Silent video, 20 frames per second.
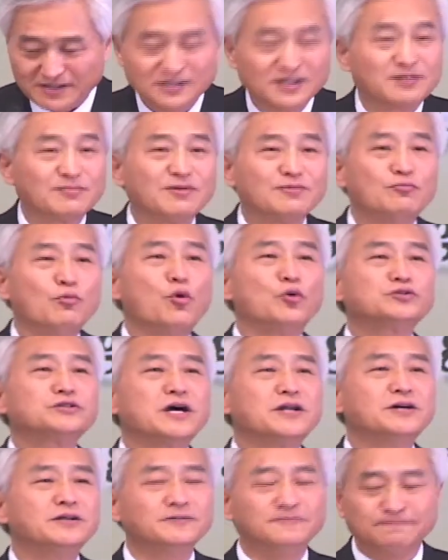여러분
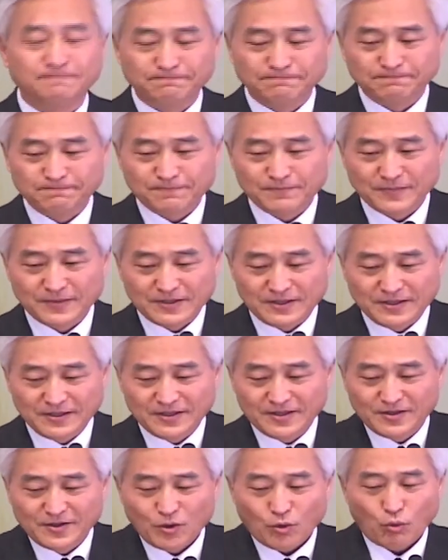모세는
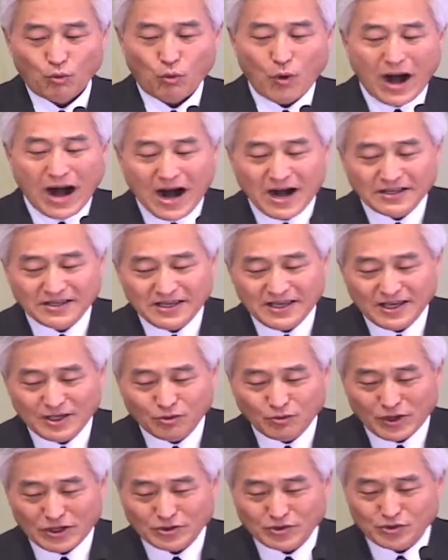왕이
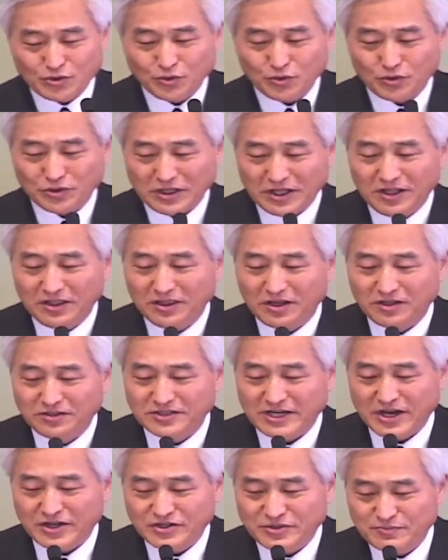될 수 있는
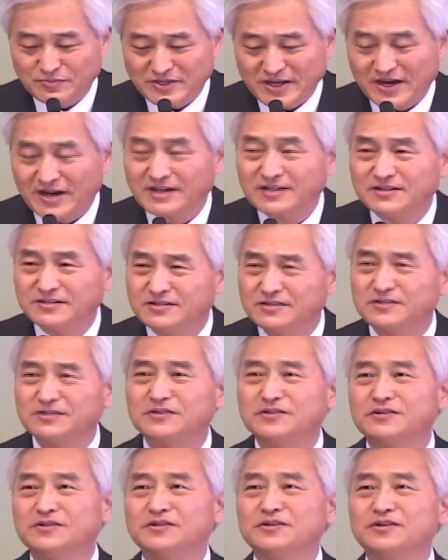자였습니다.
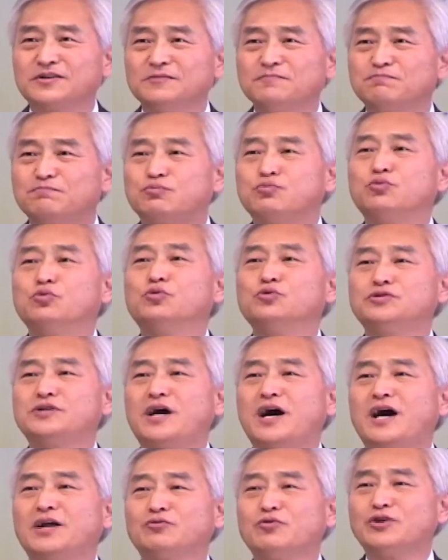큰
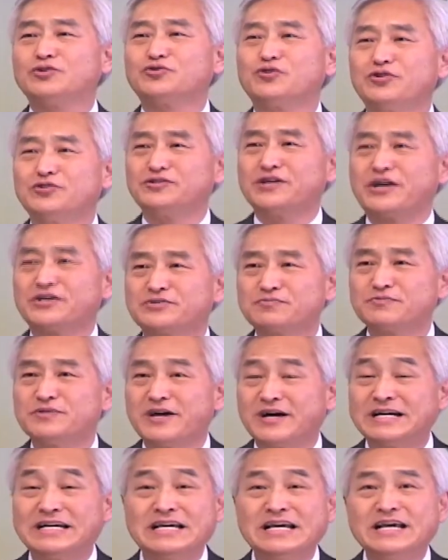부자가 될 수 있는
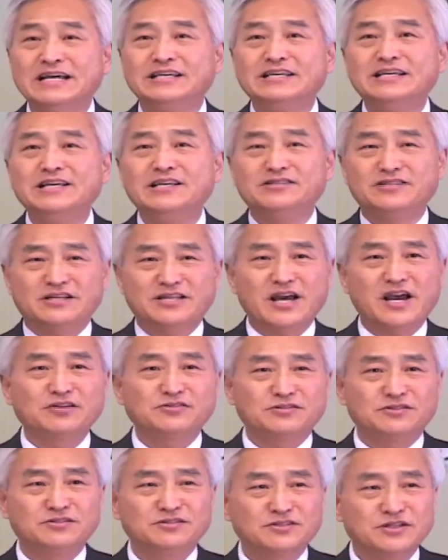자였습니다. 이
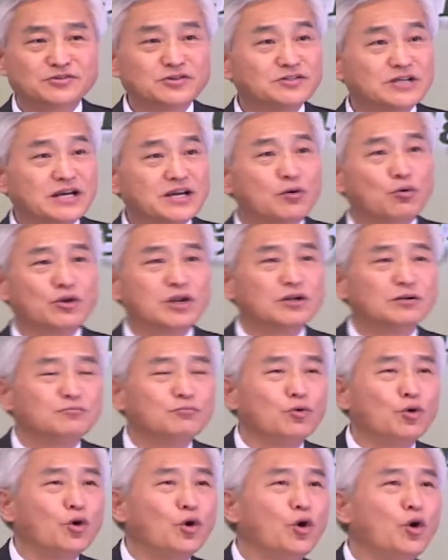세상에서 자기가 원하는
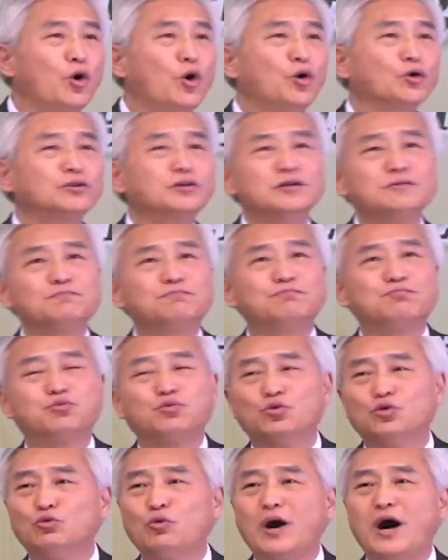모든
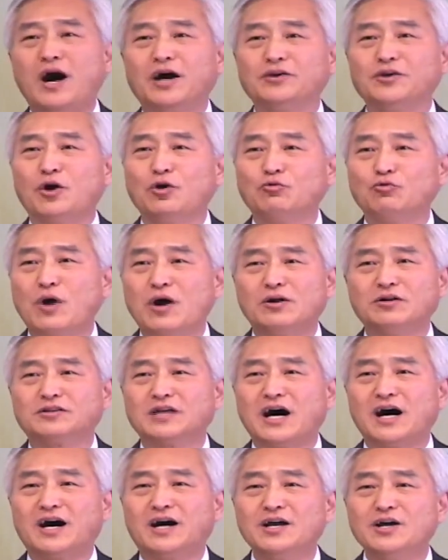부와 영광을
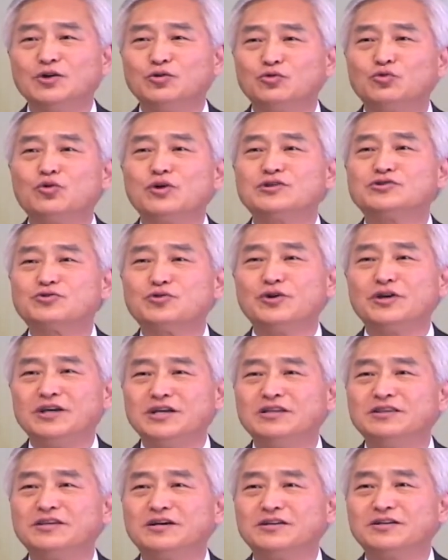다 누릴 수
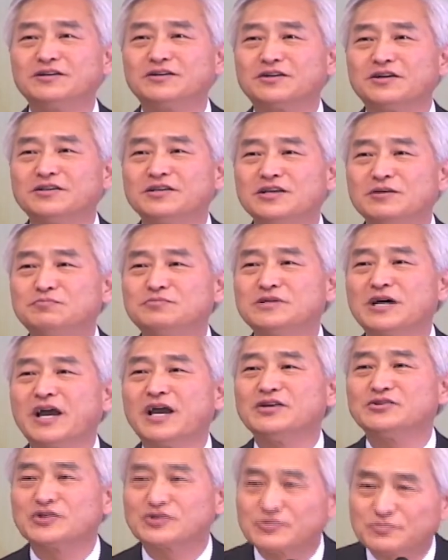있는 그런 입장에
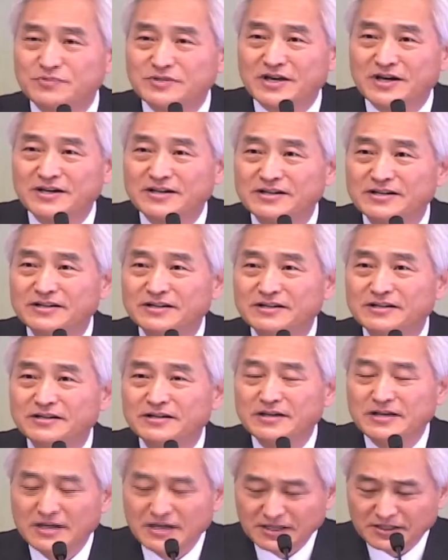있었습니다.
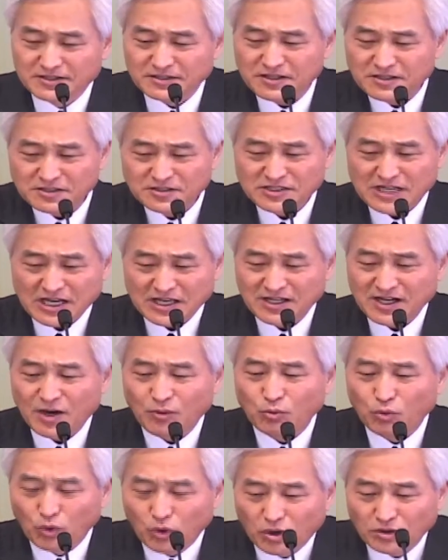그는 자기가
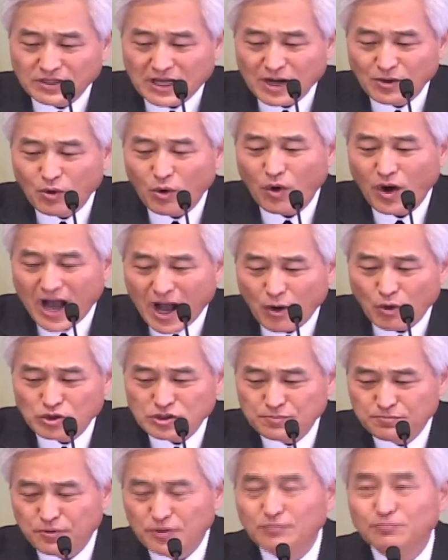원하고 하고
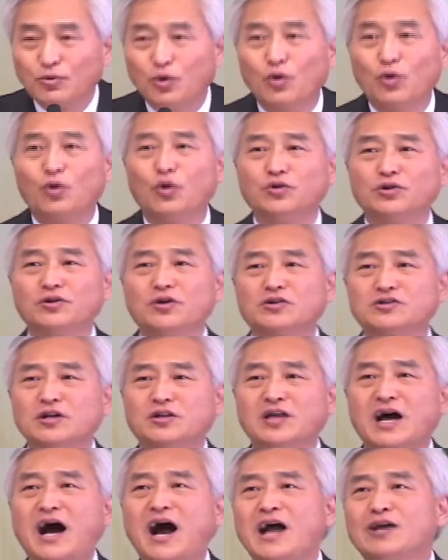싶은 모든 것을
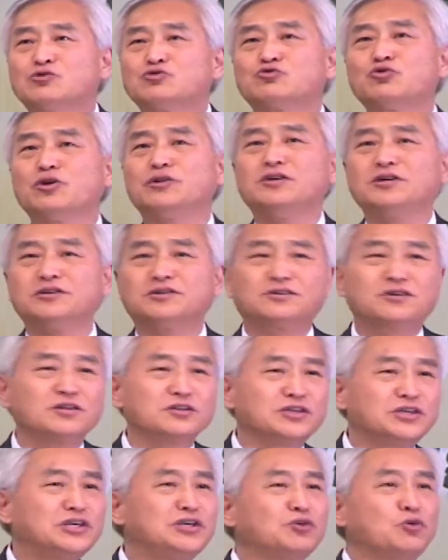다 할 수 있는
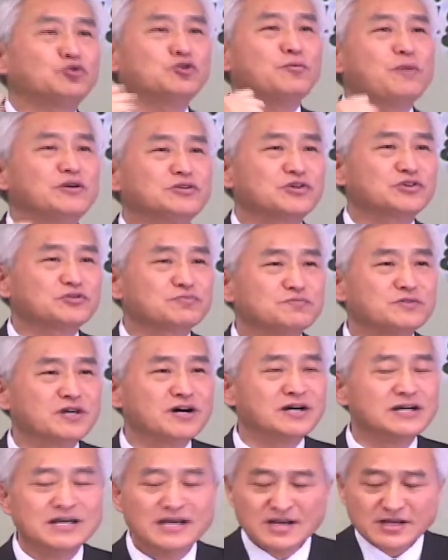그런 기로점에
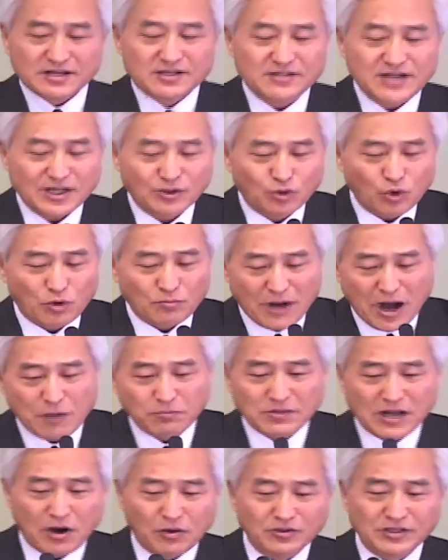있었습니다. 그가 또
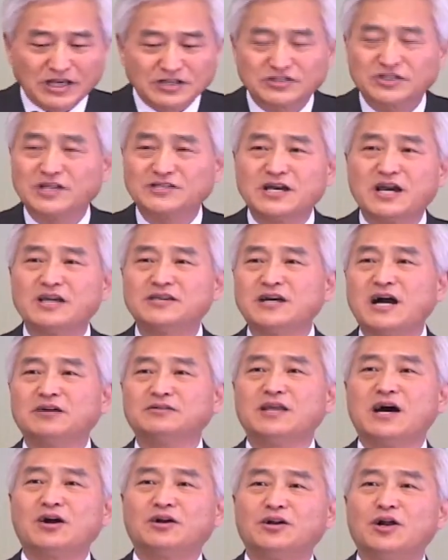마음 가운데 세상의
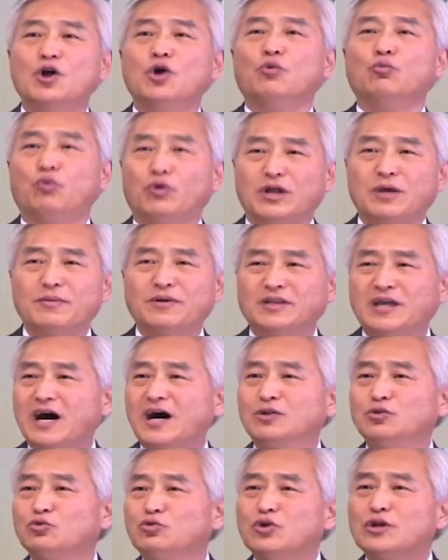향락을 원하면
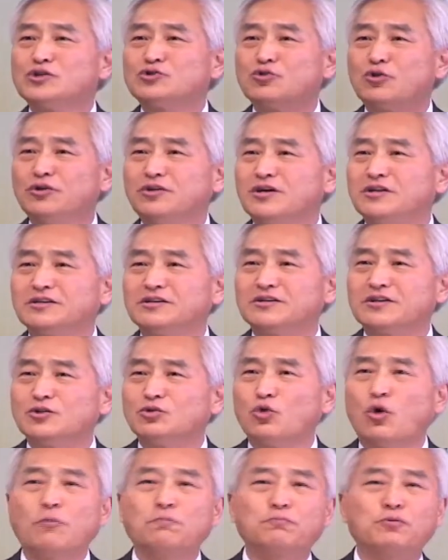다 누릴 수 있는
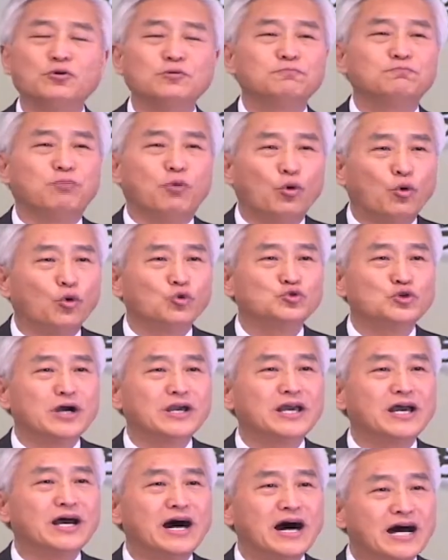그런 높은
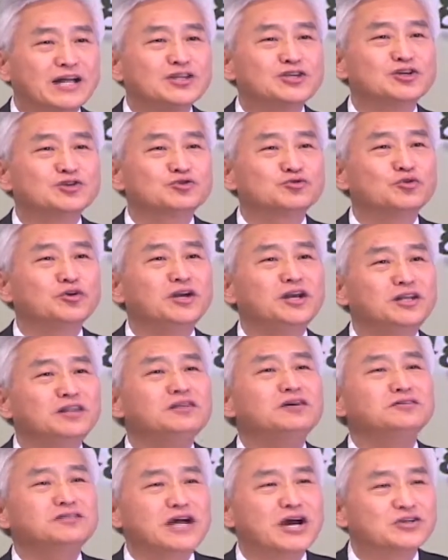보좌에 앉을 수
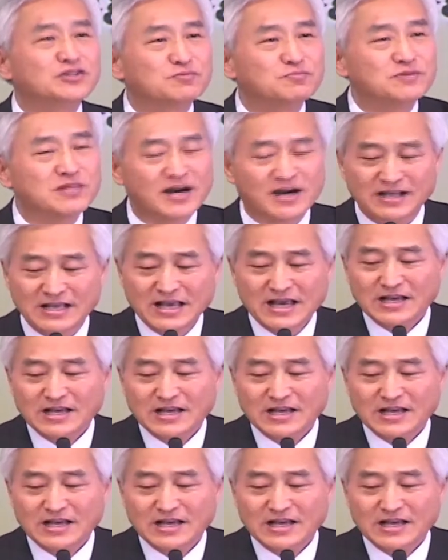있는 자였습니다.